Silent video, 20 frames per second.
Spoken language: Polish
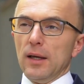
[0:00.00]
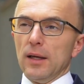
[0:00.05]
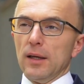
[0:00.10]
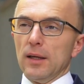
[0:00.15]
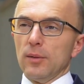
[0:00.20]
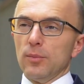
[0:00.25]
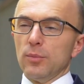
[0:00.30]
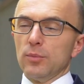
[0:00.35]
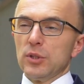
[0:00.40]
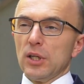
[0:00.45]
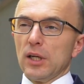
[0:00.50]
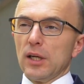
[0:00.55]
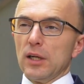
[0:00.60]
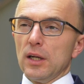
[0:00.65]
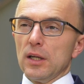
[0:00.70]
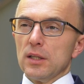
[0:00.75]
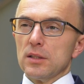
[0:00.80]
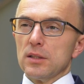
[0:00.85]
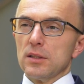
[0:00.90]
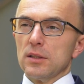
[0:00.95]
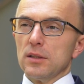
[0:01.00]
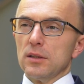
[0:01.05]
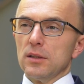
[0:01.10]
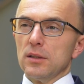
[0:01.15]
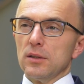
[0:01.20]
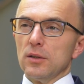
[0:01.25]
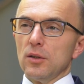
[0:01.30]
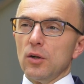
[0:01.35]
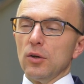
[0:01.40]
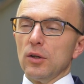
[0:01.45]
E, czeka nas e,
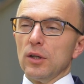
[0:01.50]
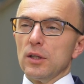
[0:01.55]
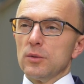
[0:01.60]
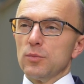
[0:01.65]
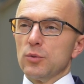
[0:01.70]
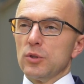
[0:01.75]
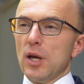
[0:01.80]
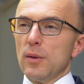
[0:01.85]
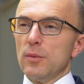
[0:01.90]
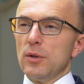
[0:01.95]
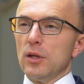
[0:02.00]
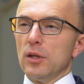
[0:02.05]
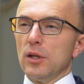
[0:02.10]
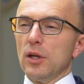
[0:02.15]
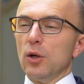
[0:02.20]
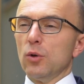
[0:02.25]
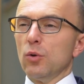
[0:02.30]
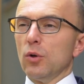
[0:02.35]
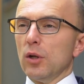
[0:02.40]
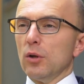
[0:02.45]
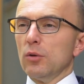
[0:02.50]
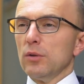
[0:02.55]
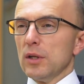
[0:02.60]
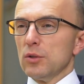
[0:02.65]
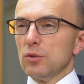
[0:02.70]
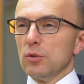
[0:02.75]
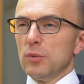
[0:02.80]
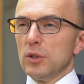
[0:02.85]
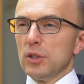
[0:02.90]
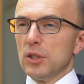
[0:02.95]
okres przynajmniej kilku,
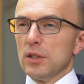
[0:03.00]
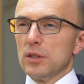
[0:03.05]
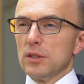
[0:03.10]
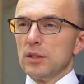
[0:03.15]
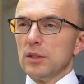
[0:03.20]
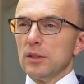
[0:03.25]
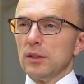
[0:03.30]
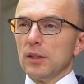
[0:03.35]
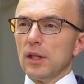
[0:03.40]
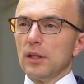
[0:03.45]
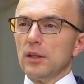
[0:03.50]
kilkunastu miesięcy,